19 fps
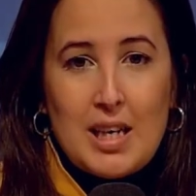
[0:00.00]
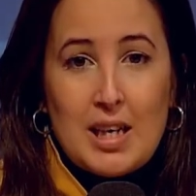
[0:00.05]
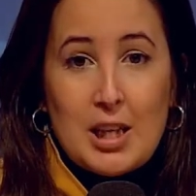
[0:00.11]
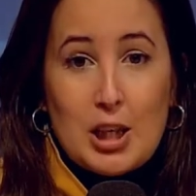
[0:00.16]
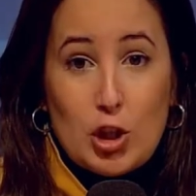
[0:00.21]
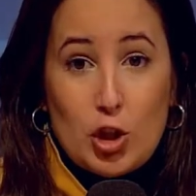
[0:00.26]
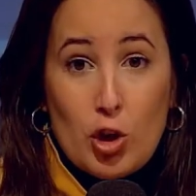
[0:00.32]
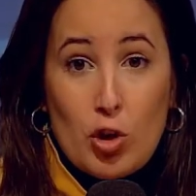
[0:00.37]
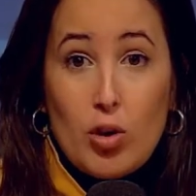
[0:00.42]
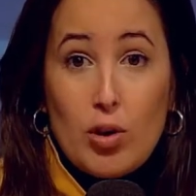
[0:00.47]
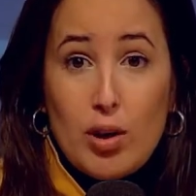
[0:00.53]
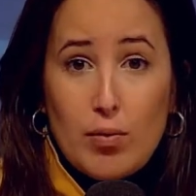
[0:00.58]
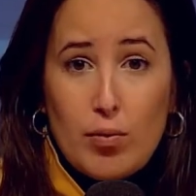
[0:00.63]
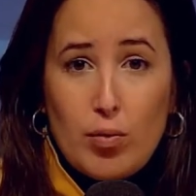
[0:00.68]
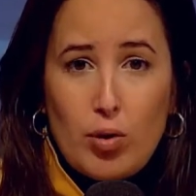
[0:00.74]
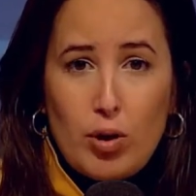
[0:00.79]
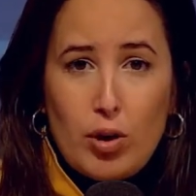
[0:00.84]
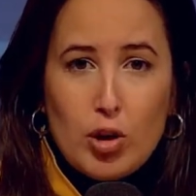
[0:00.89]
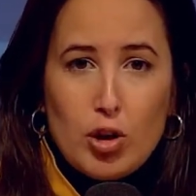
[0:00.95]
y son los
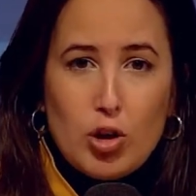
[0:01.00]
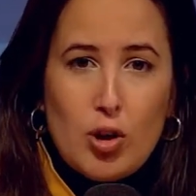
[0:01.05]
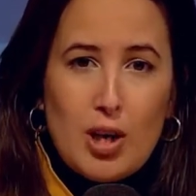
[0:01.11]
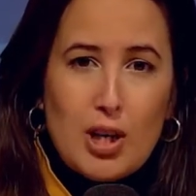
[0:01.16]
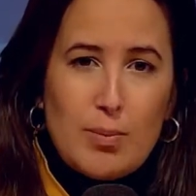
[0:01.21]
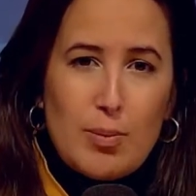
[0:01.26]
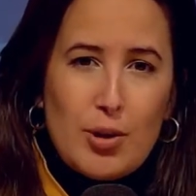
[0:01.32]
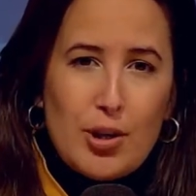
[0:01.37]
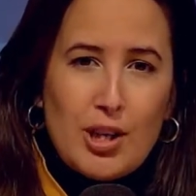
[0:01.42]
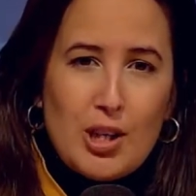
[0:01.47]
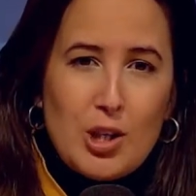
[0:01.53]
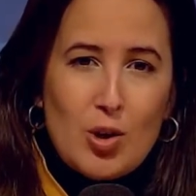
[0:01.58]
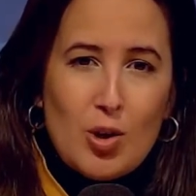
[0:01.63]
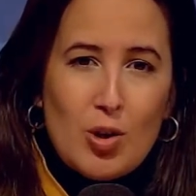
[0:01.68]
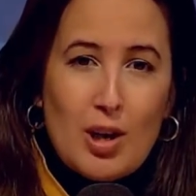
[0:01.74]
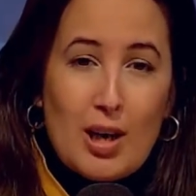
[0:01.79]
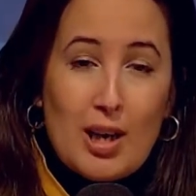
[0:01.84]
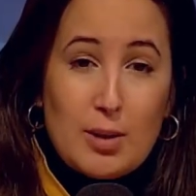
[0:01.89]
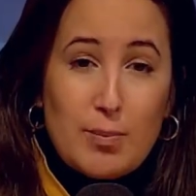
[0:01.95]
refugios o las,
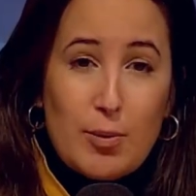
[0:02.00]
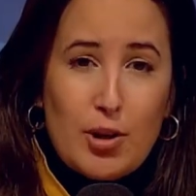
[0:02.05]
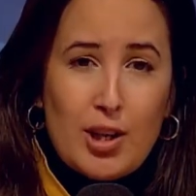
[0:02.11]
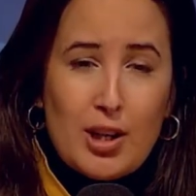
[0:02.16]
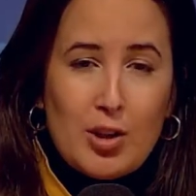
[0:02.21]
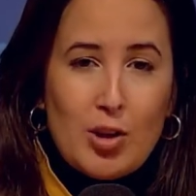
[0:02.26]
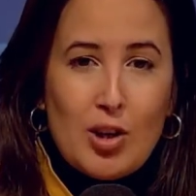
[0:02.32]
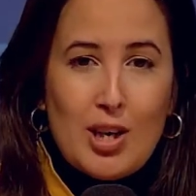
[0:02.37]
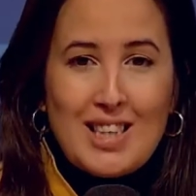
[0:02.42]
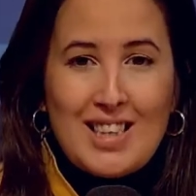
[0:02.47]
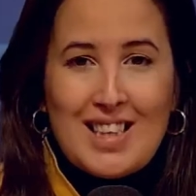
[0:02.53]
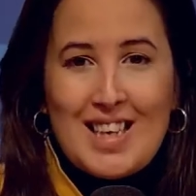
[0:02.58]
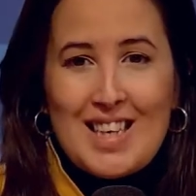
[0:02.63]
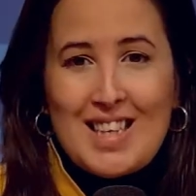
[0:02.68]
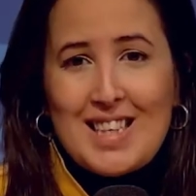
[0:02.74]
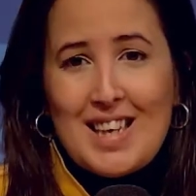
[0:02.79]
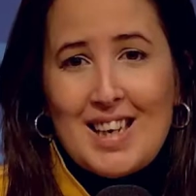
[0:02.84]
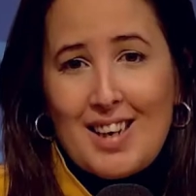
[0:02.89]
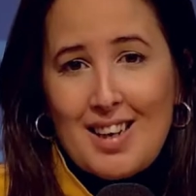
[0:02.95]
protectoras
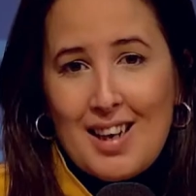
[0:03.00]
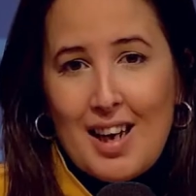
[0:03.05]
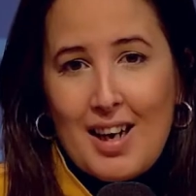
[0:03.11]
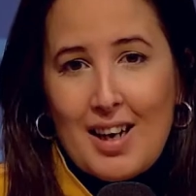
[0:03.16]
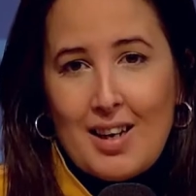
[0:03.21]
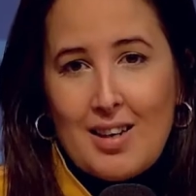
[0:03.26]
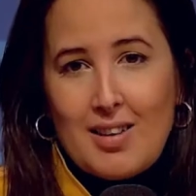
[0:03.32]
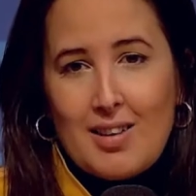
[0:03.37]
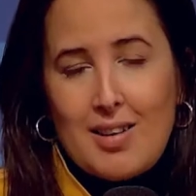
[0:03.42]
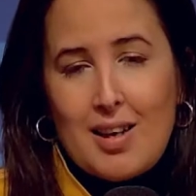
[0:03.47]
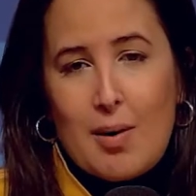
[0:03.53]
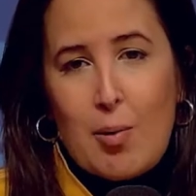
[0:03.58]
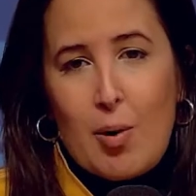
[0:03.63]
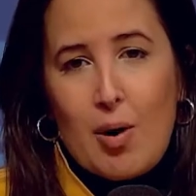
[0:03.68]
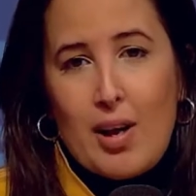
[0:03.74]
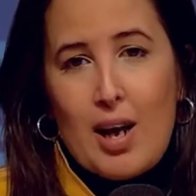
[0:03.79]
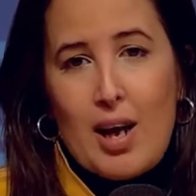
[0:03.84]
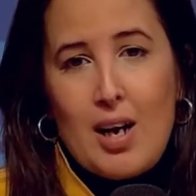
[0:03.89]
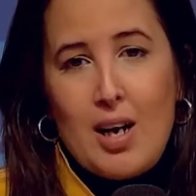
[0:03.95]
quienes se encargan de
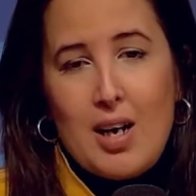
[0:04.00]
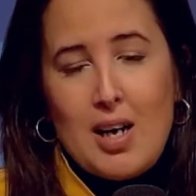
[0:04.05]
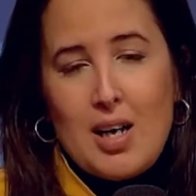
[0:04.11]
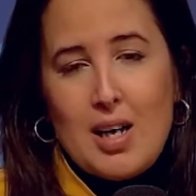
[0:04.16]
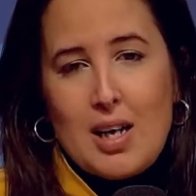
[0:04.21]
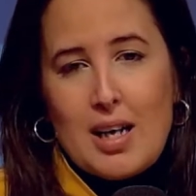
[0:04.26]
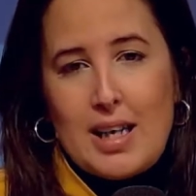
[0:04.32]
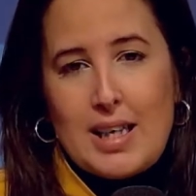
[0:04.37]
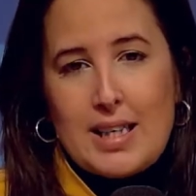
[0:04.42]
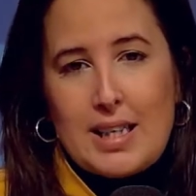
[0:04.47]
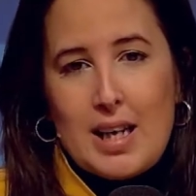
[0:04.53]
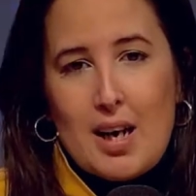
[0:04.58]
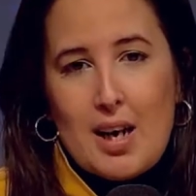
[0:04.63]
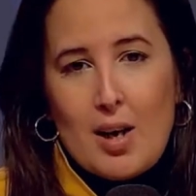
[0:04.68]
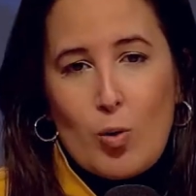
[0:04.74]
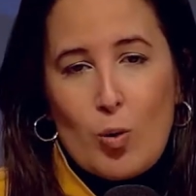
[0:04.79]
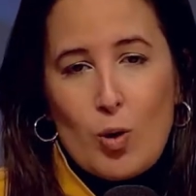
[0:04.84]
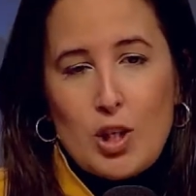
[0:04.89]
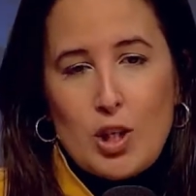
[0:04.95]
abordar
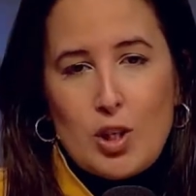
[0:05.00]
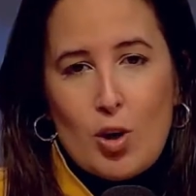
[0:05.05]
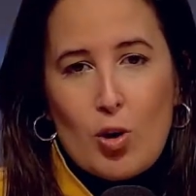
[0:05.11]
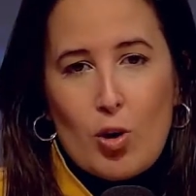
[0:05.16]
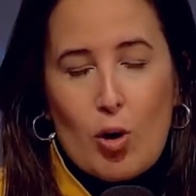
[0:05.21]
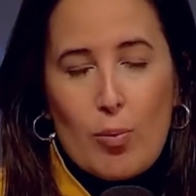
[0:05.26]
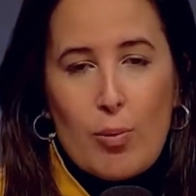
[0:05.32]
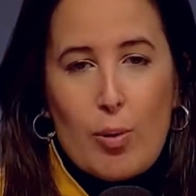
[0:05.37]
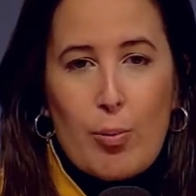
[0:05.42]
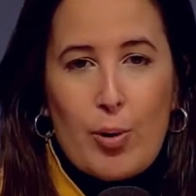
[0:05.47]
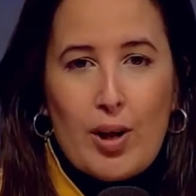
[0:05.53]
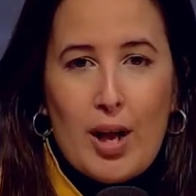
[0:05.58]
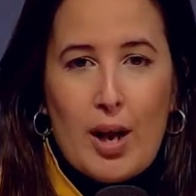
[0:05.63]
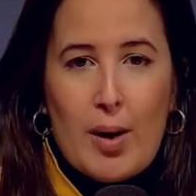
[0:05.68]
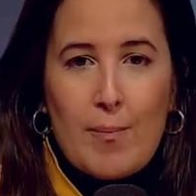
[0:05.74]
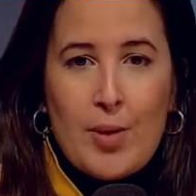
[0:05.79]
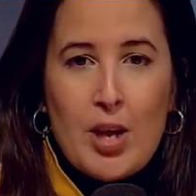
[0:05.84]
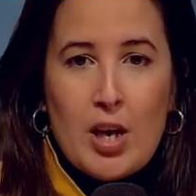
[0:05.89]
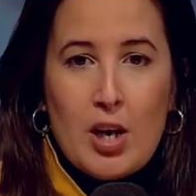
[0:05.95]
esta cuestión como pueden.